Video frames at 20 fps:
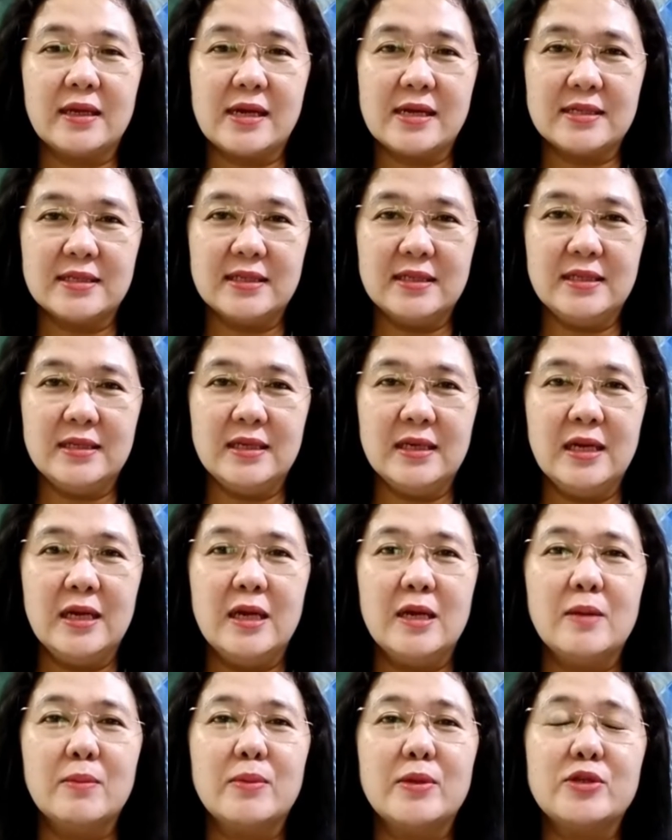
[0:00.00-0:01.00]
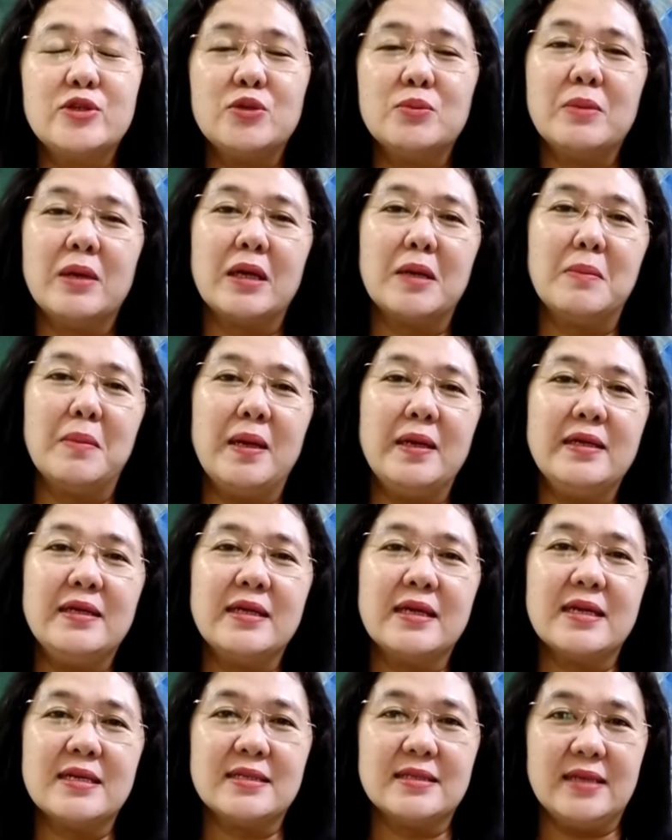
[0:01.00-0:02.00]
yang terkasih. Berjumpa
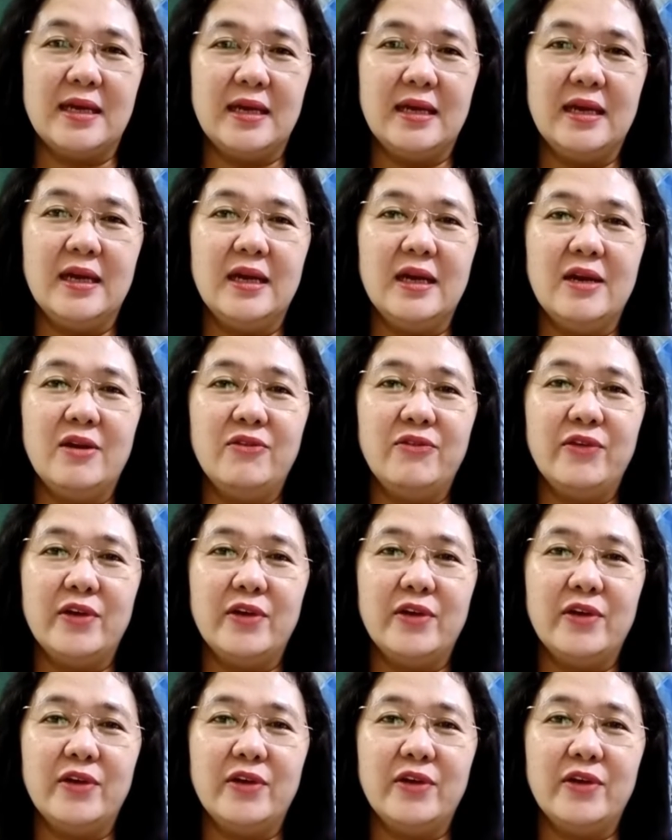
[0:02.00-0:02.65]
kembali dengan saya,